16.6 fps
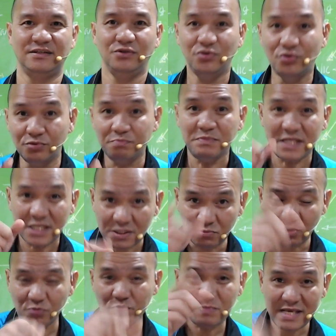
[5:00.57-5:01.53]
Yung
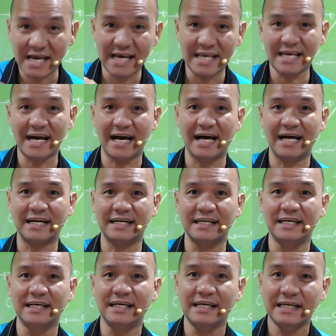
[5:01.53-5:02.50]
mismong BIR
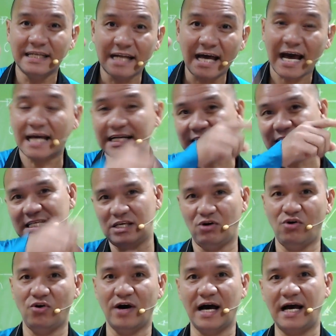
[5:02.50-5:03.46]
na
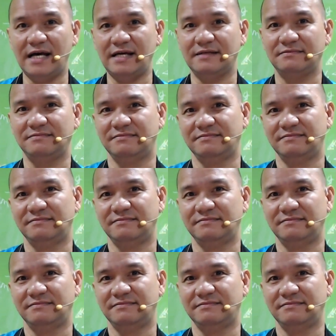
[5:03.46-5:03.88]
RDO ha.